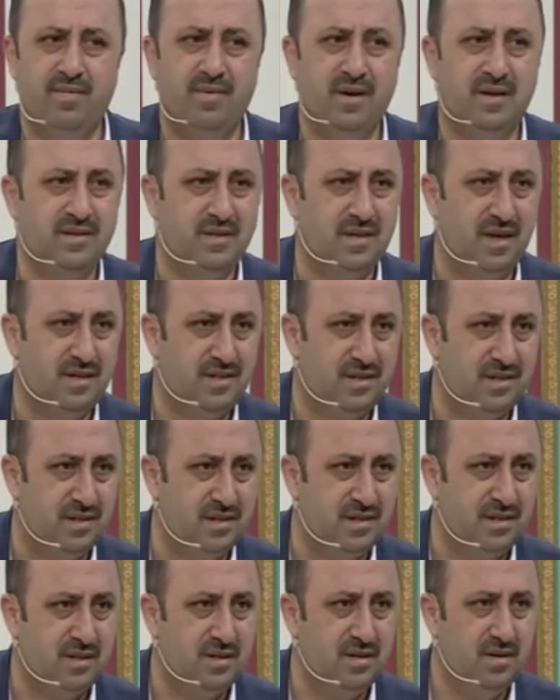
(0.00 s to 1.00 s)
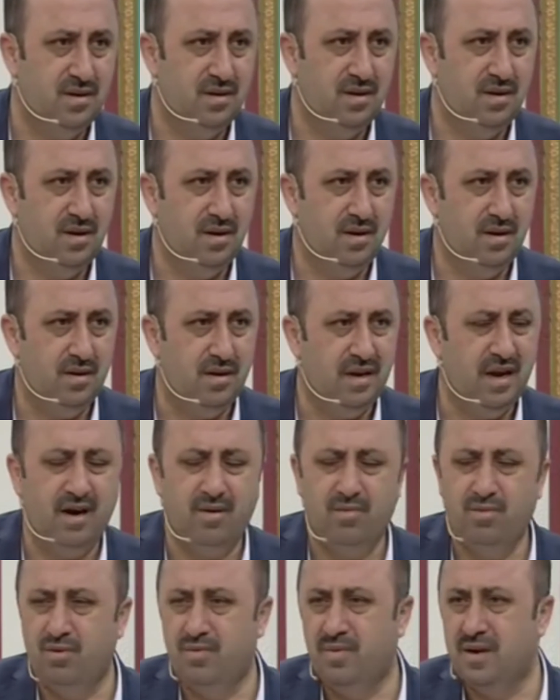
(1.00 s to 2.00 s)
benzersiniz, ne
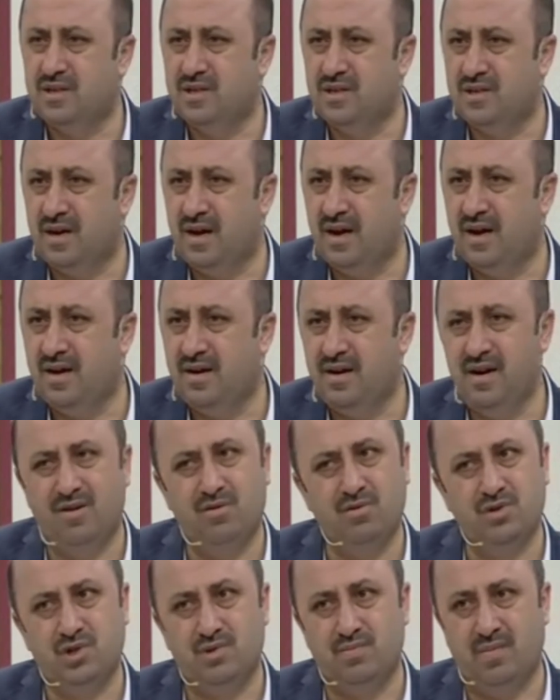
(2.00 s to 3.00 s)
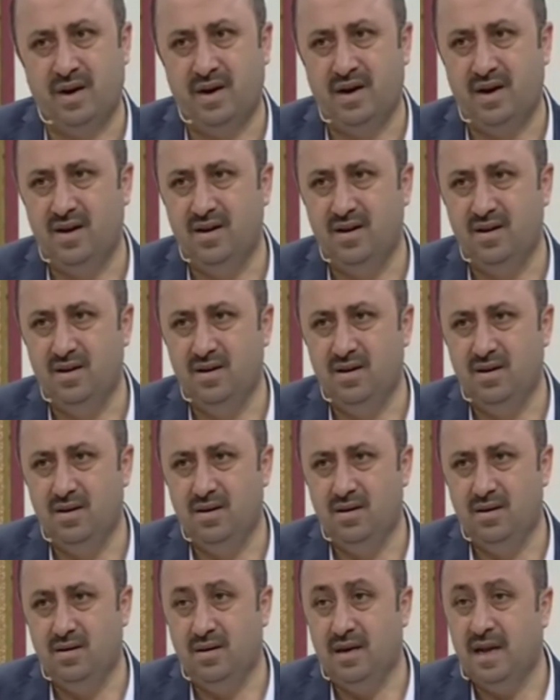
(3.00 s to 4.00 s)
Ebu Bekir'e, ne Osman'a,
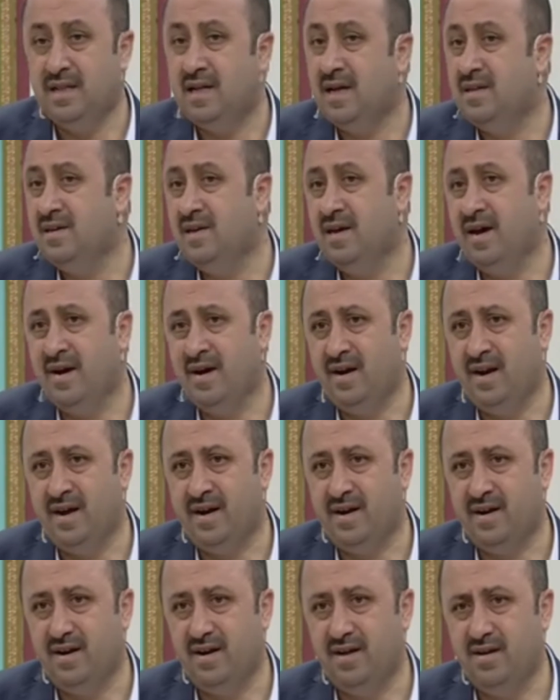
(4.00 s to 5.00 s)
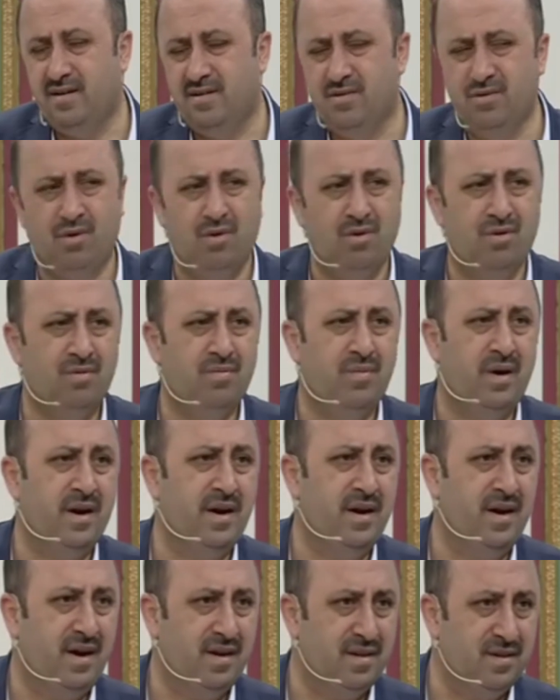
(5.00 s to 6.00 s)
ne de diğerlerine. Ne olur bana
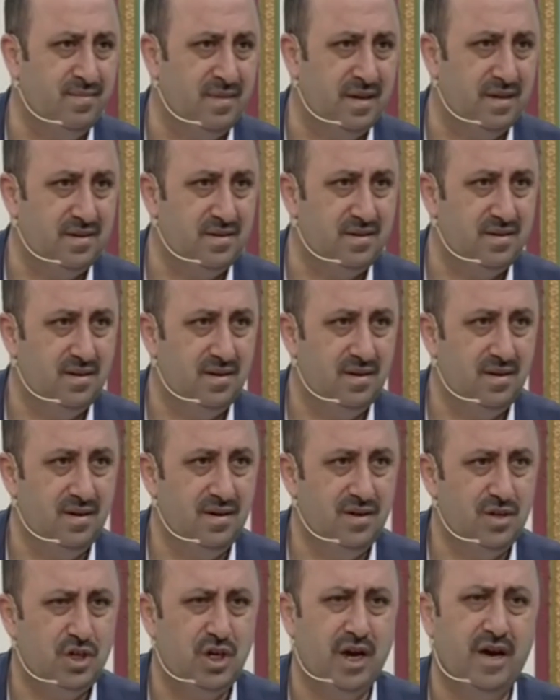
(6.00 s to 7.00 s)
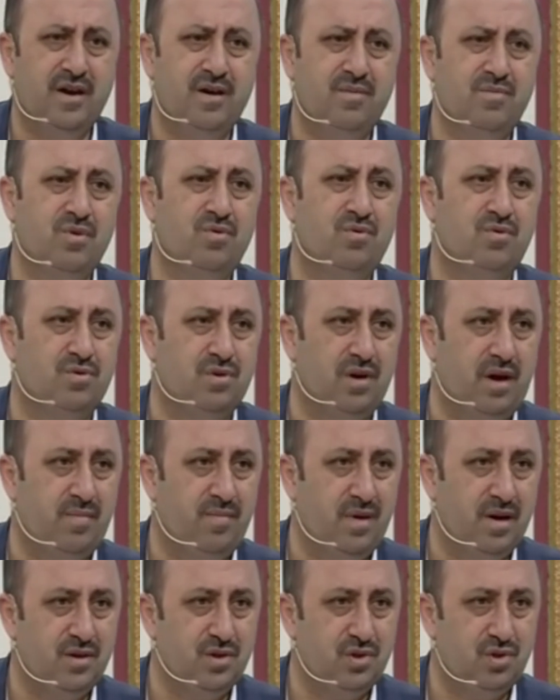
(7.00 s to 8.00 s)
yardım edin. Şehrimi
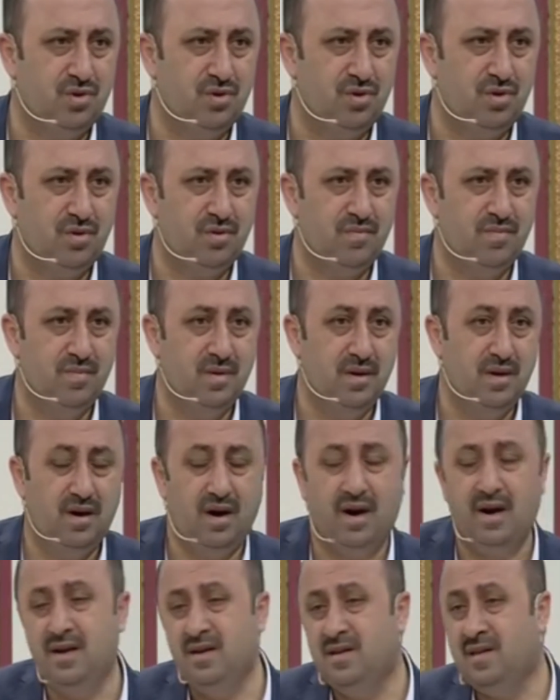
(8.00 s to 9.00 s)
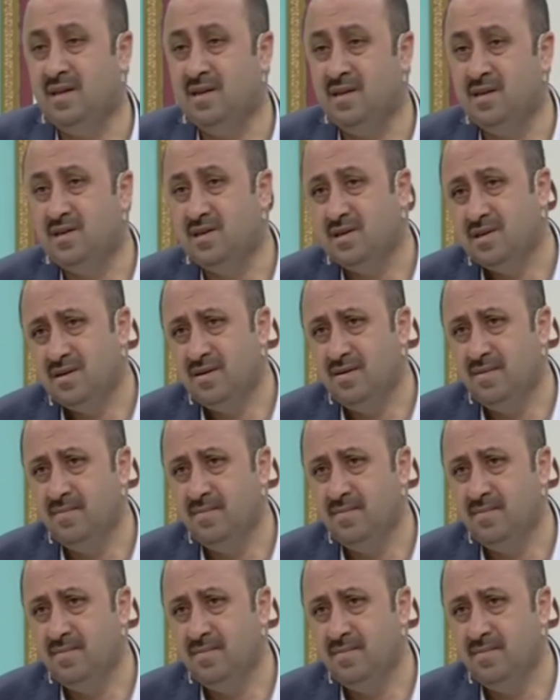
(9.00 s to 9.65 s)
kurtarmak istiyorum. Ali dedi ki,